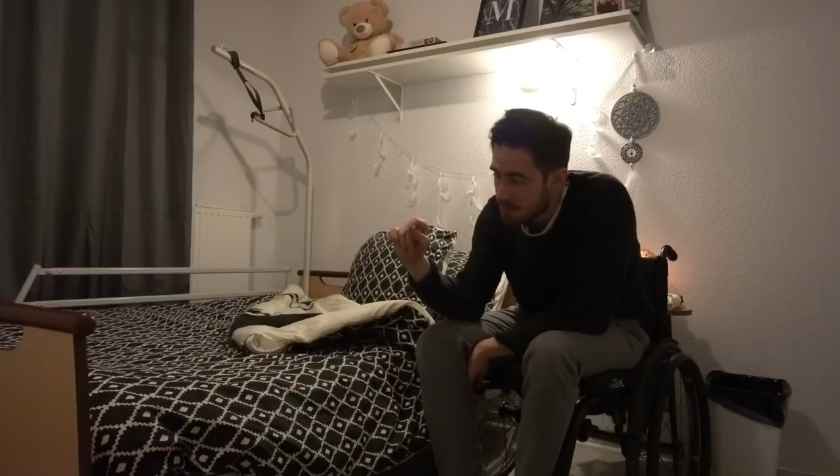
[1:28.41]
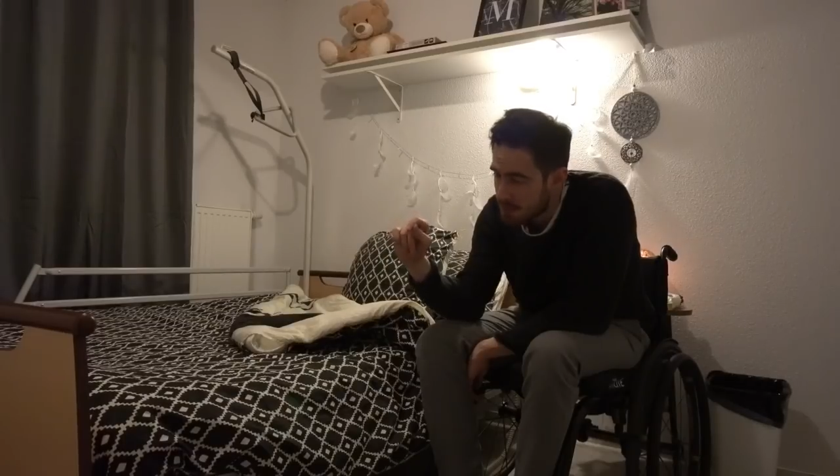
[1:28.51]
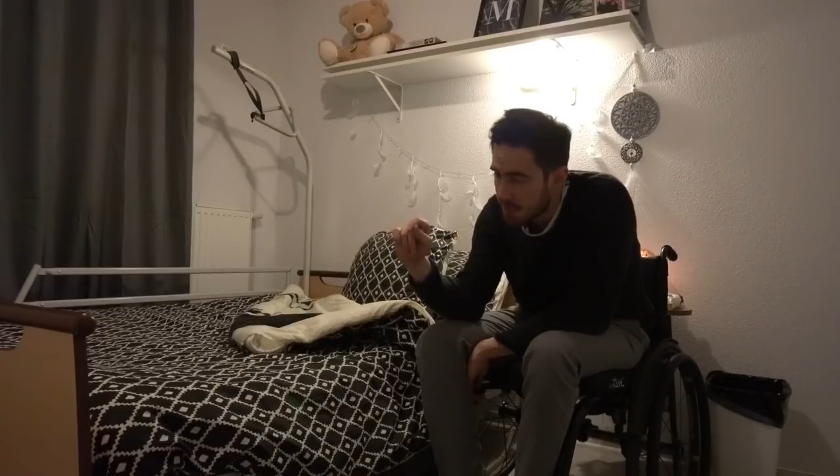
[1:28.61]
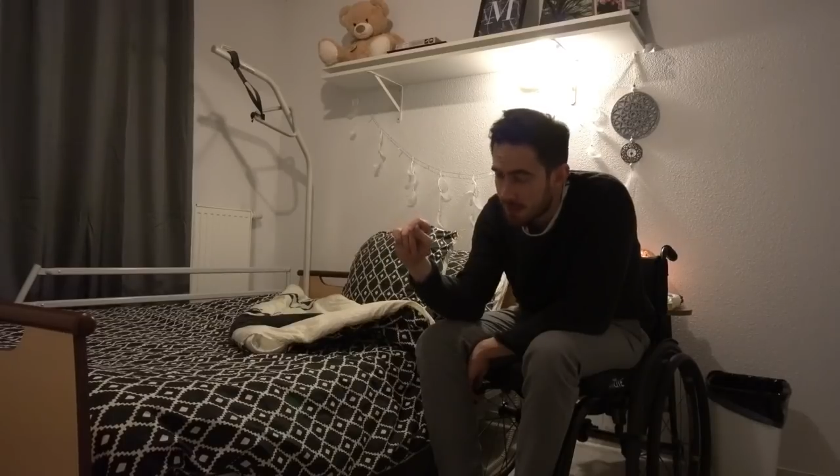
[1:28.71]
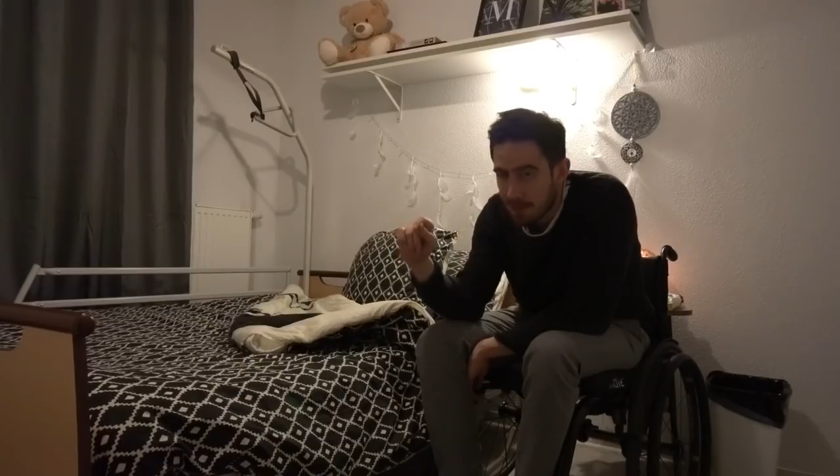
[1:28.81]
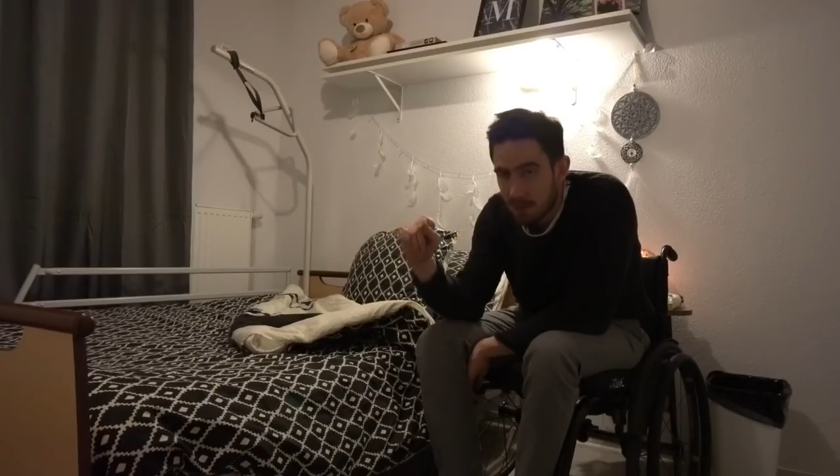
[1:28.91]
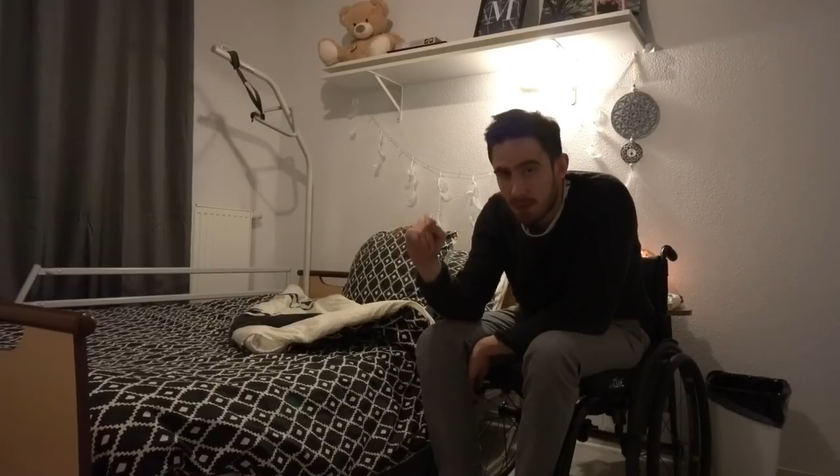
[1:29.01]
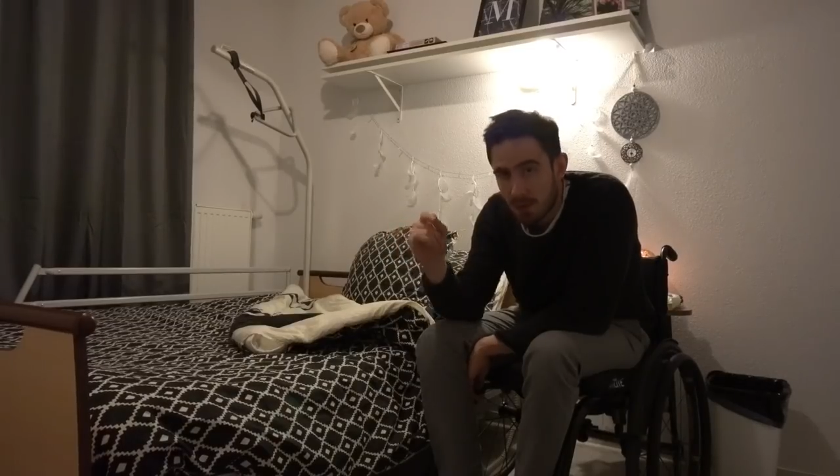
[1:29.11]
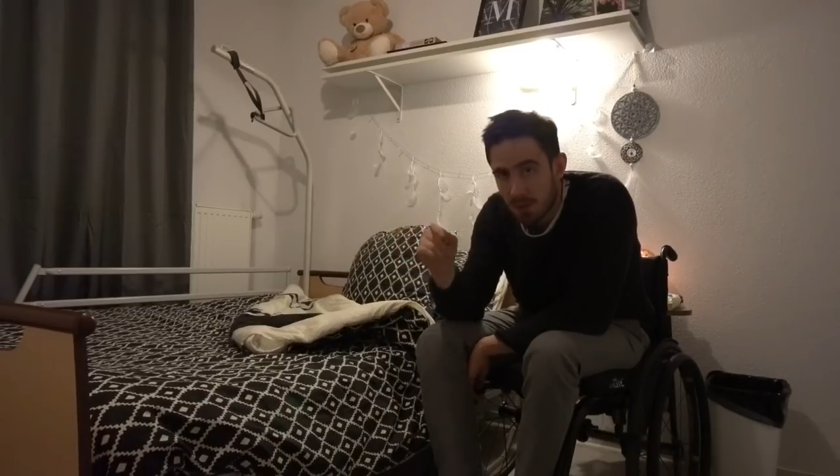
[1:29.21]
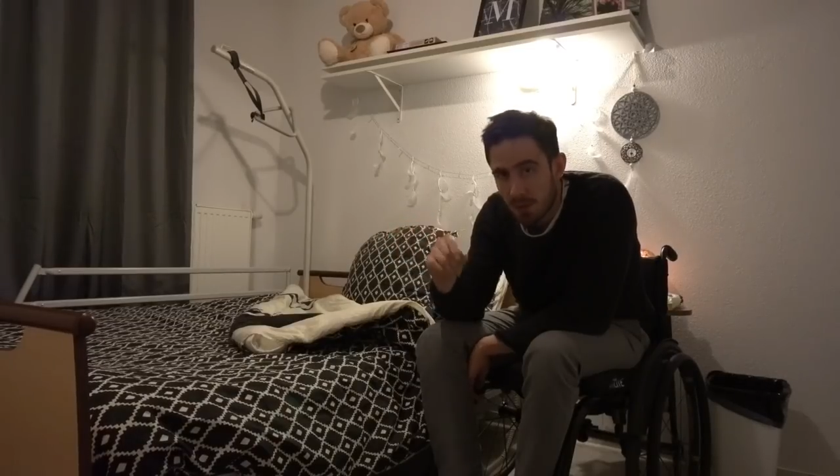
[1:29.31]
j'arrive à
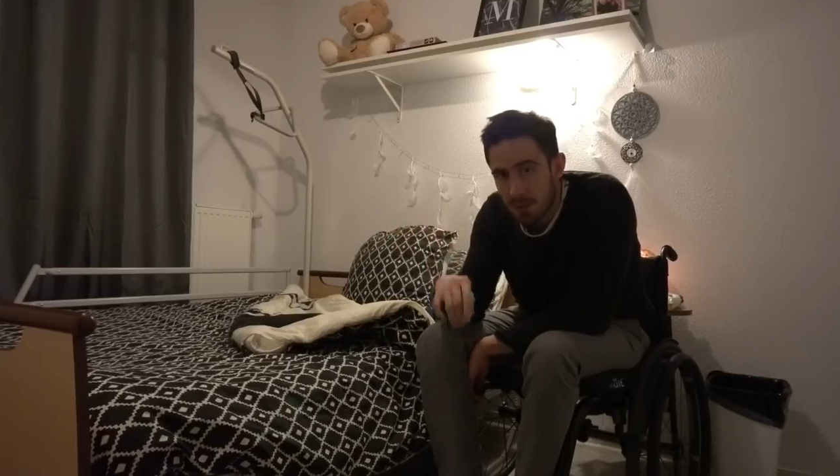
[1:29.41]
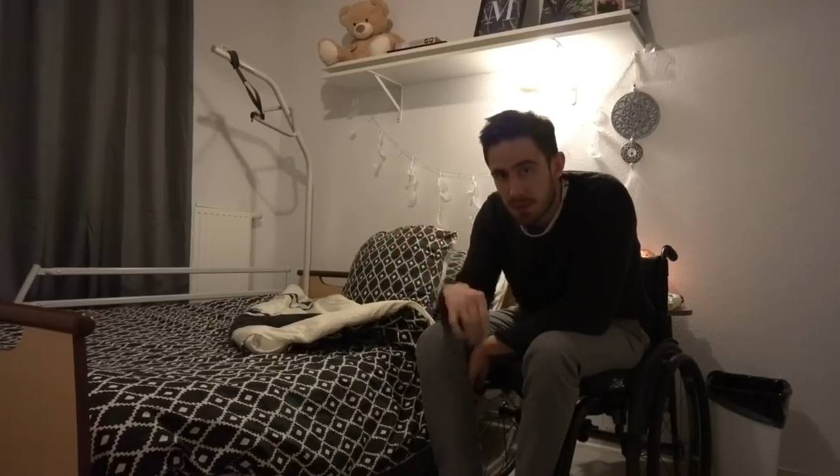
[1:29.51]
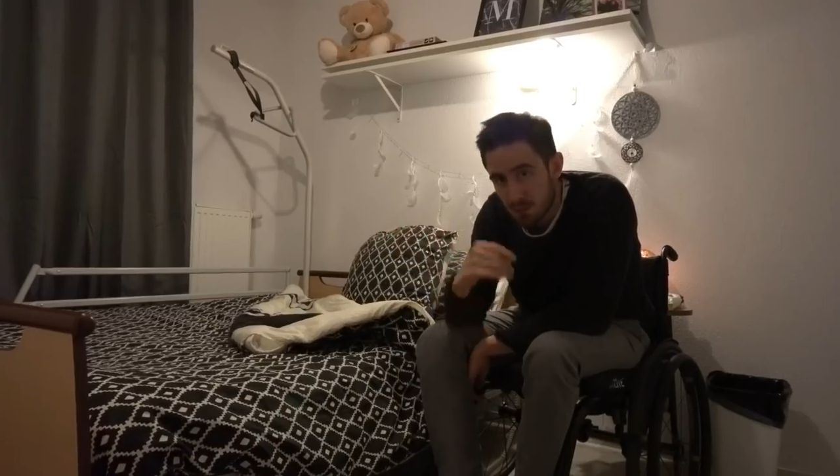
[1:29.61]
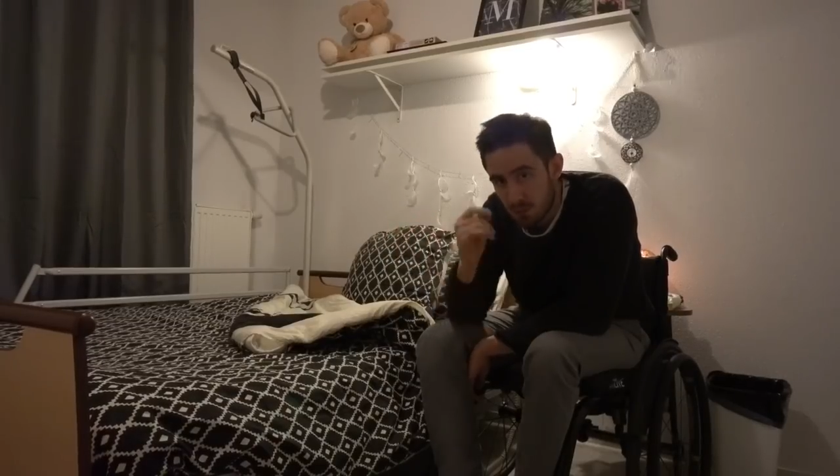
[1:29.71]
avoir une meilleure pince